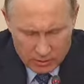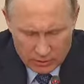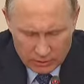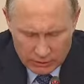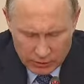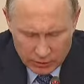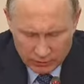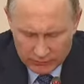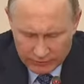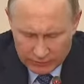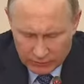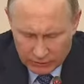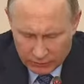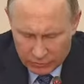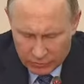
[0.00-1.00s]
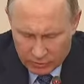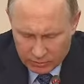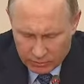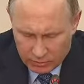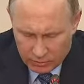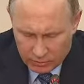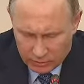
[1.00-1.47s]
Кирилл Викторович,
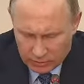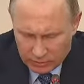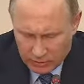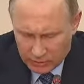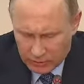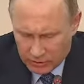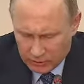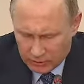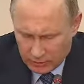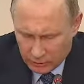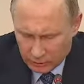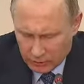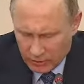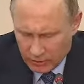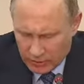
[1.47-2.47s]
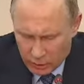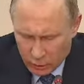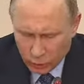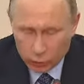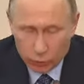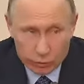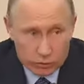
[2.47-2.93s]
мэр Киренского района
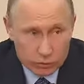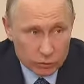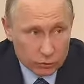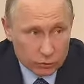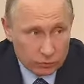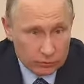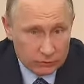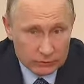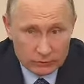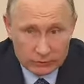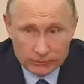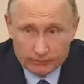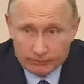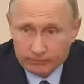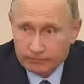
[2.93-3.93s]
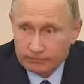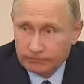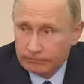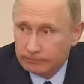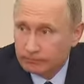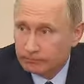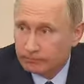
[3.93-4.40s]
Иркутской области.
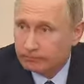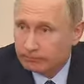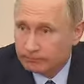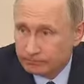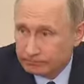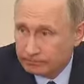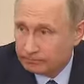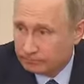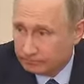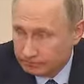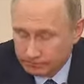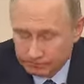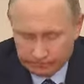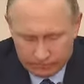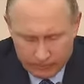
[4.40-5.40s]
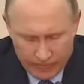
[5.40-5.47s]
Угу.